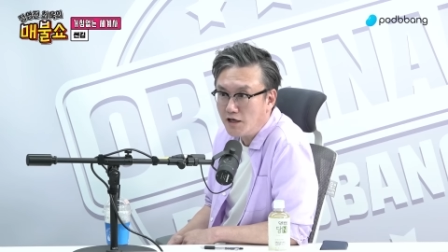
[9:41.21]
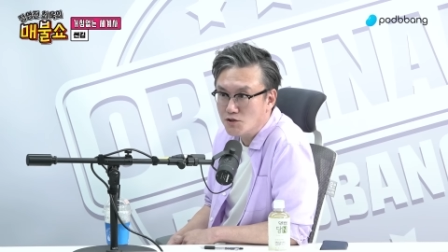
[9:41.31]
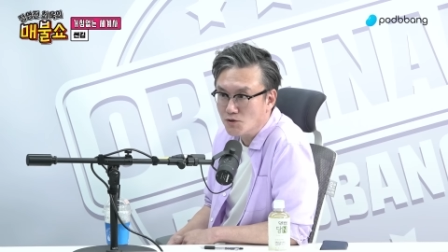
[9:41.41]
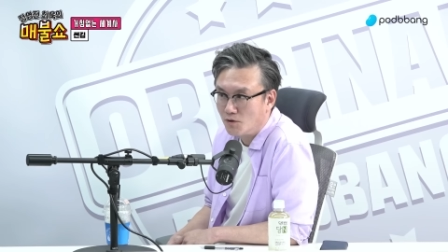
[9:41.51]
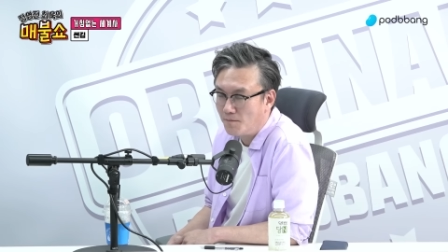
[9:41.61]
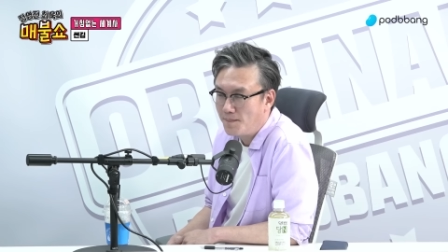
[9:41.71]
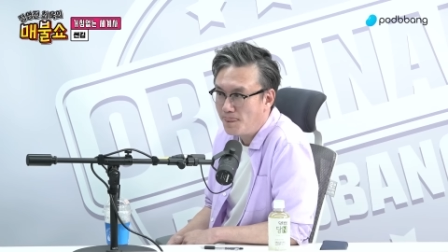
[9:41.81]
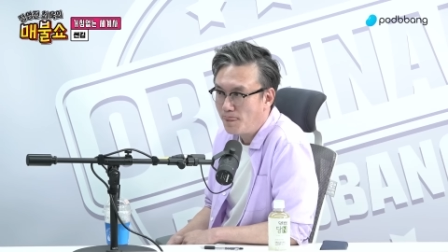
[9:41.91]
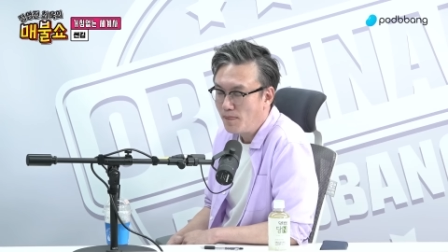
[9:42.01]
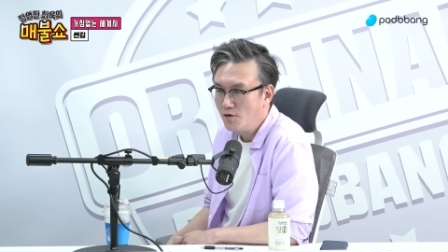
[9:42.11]
하겠죠.
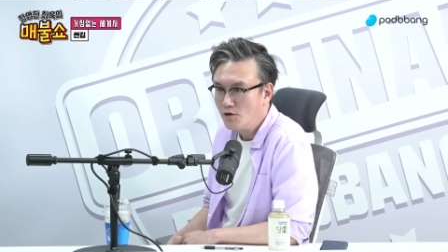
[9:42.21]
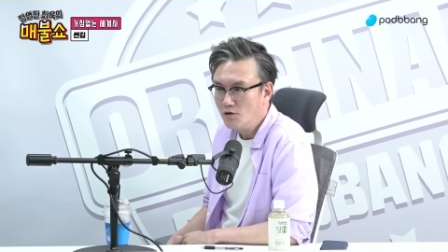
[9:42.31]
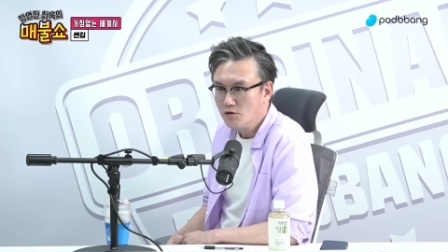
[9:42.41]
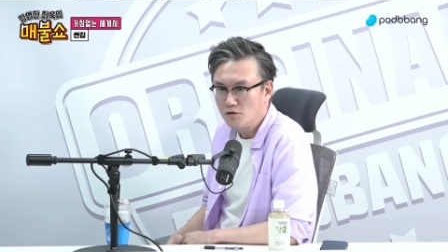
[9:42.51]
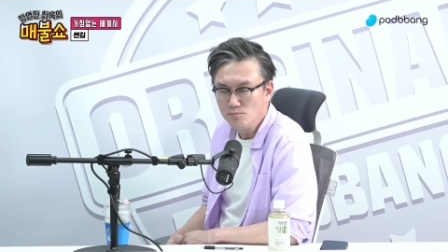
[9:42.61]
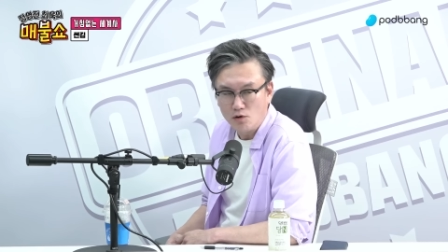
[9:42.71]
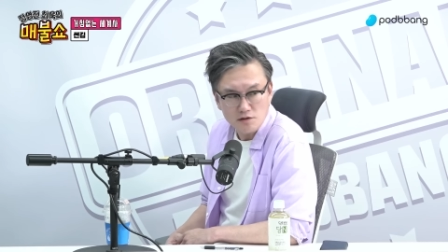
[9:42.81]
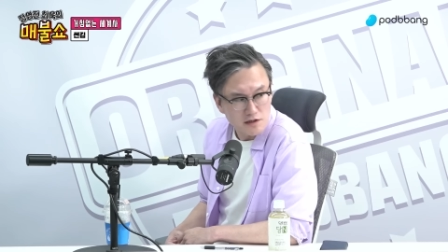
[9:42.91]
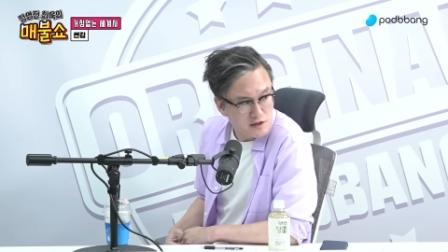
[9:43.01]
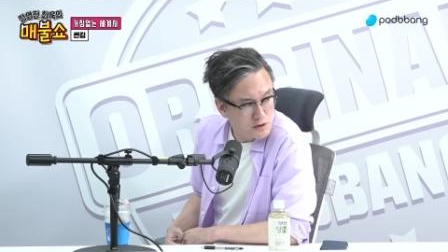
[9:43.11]
네. 어. 그럼
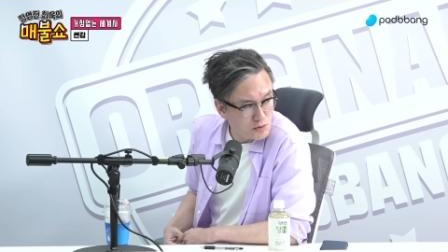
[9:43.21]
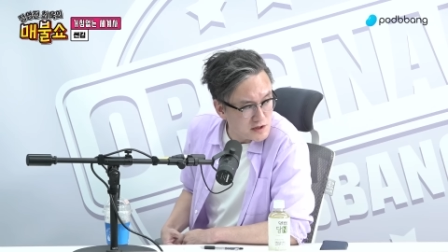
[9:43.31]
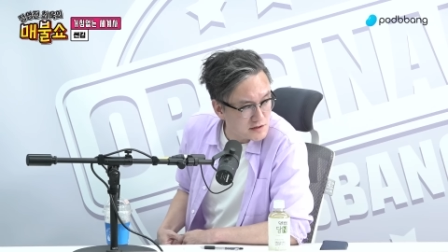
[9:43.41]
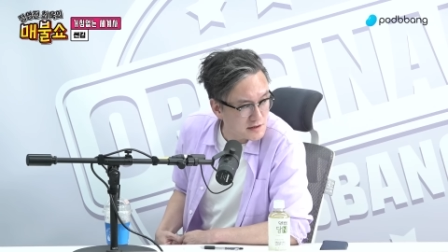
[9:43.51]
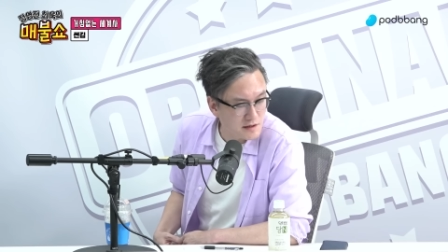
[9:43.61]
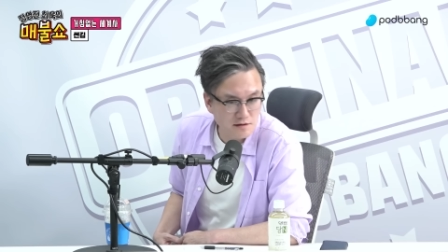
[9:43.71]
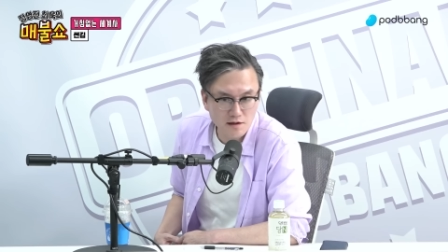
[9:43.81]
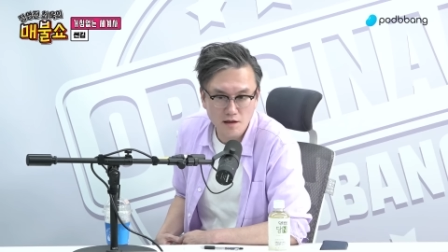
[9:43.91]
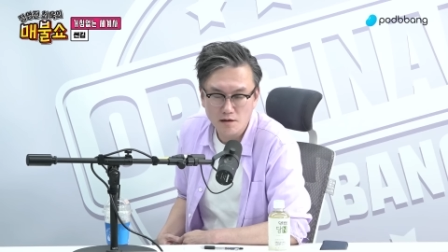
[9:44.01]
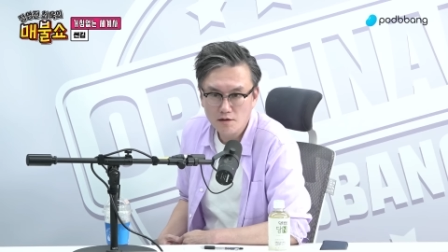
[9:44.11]
뭔가 이론이 있어야
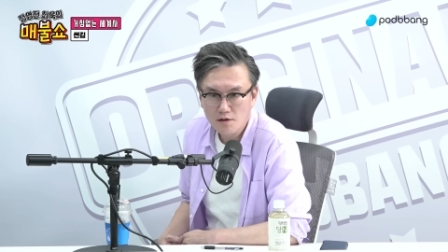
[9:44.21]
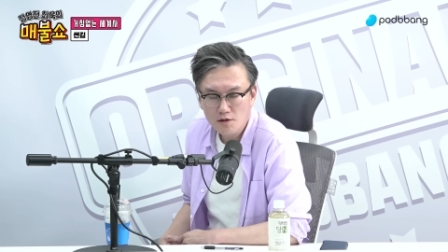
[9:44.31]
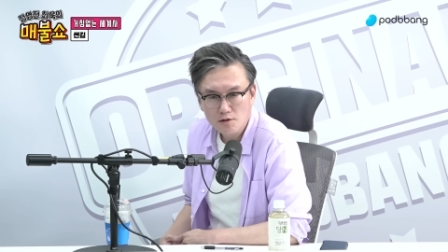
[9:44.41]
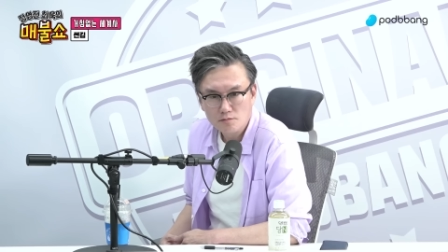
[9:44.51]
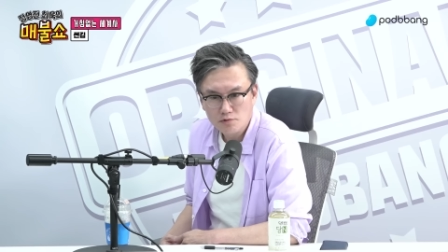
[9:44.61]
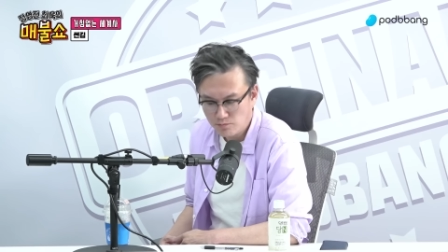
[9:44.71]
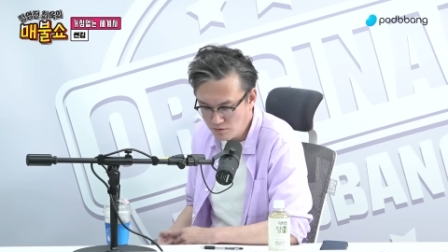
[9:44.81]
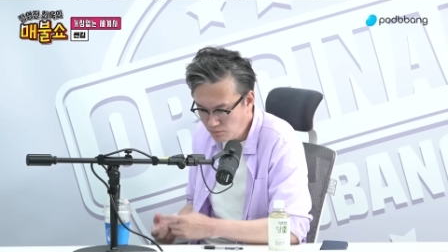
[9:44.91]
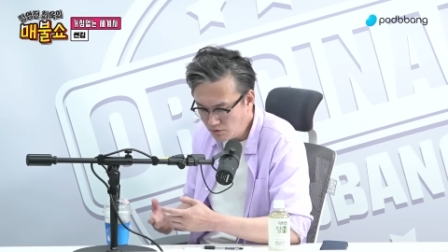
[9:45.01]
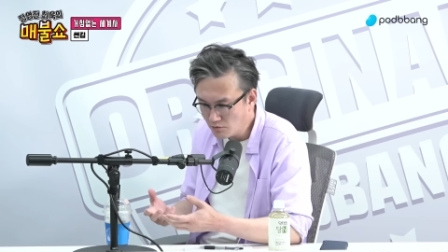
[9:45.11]
되는데
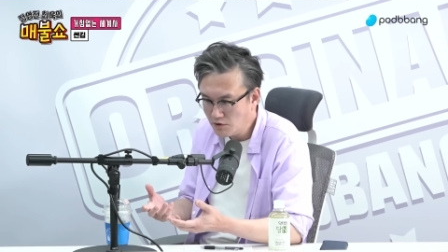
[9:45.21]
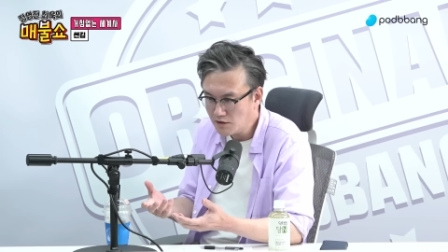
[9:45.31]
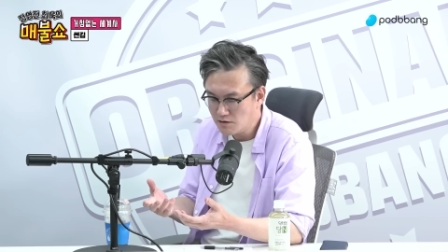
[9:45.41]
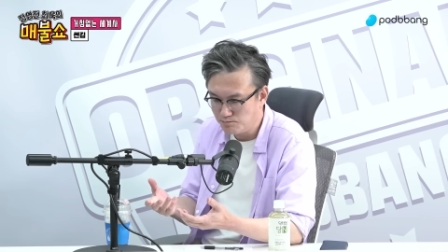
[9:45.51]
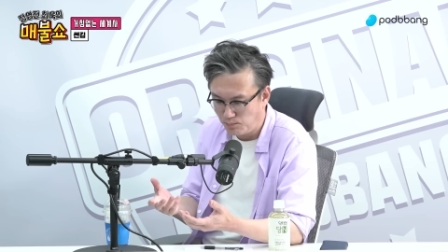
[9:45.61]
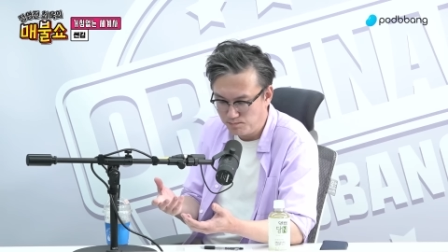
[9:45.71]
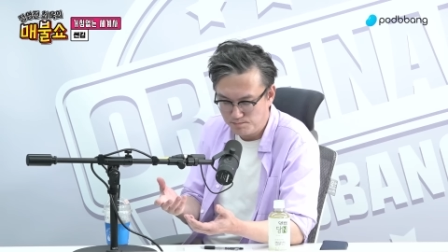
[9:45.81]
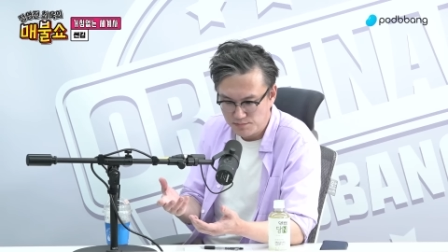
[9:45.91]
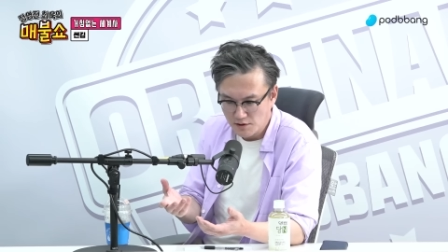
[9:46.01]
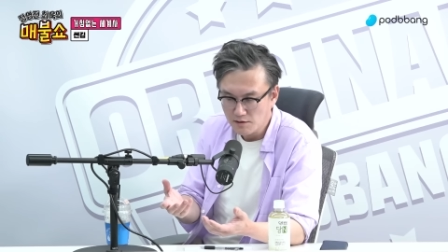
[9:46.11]
무슨 뭐 우리가
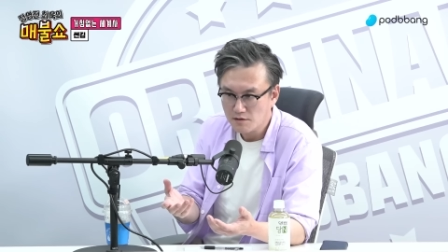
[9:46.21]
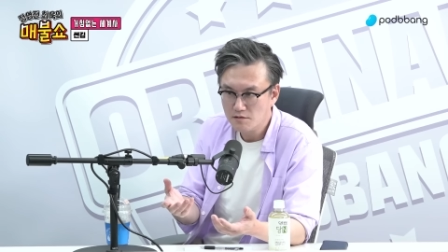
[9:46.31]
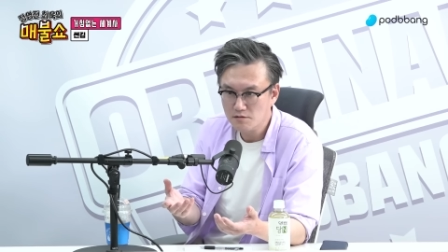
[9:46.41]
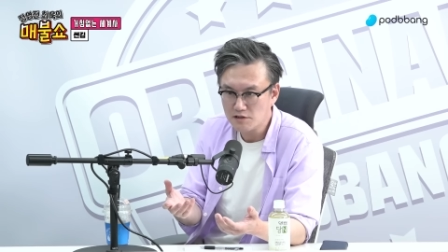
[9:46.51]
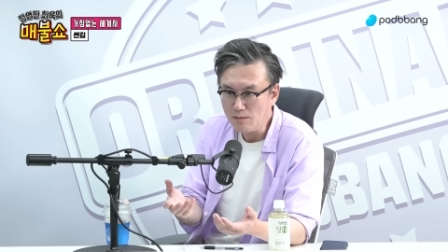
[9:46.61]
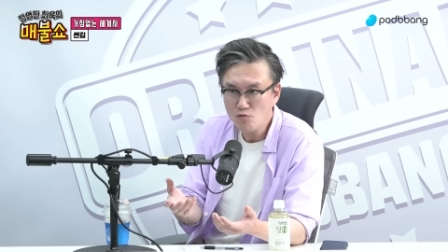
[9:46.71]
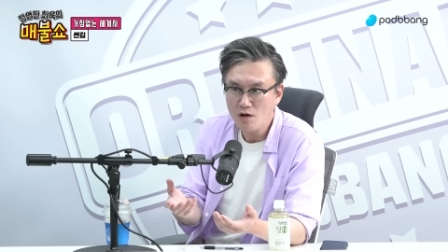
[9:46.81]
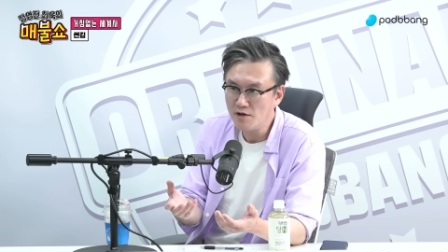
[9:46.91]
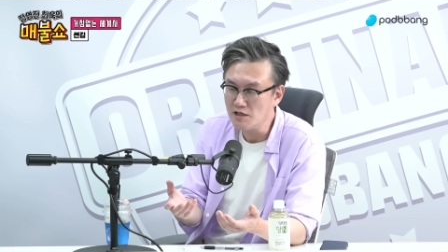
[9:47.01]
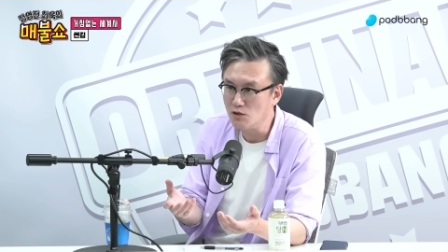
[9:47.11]
그
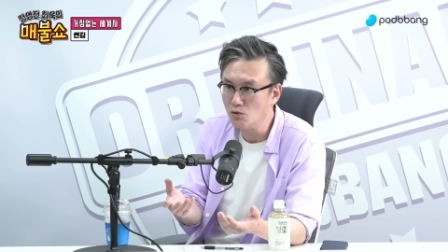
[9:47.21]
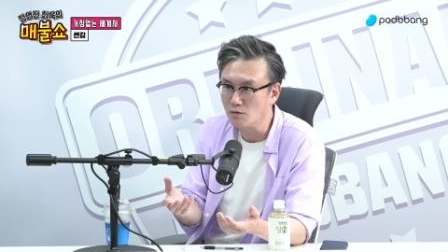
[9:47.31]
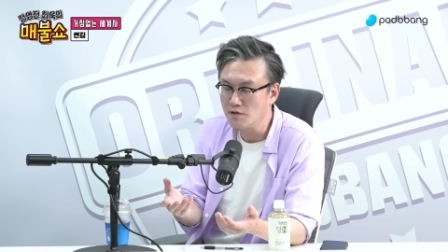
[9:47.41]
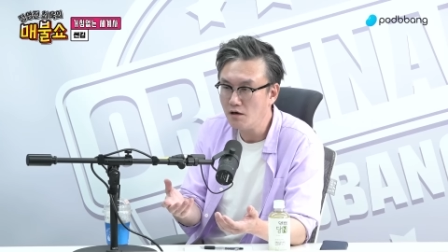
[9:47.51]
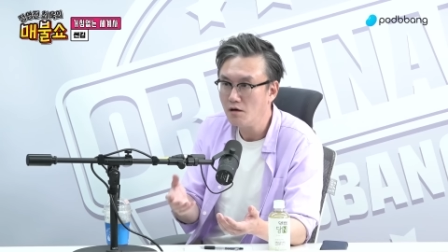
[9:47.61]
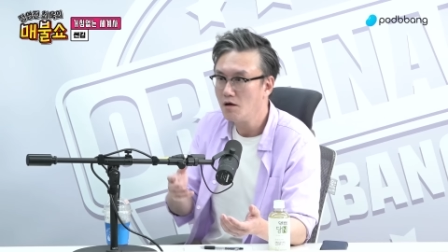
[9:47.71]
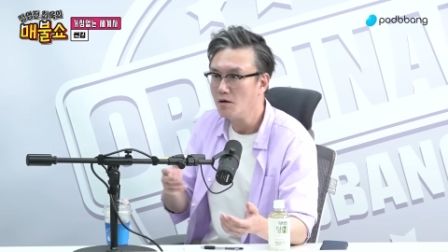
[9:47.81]
참고할 만한 이론 없냐?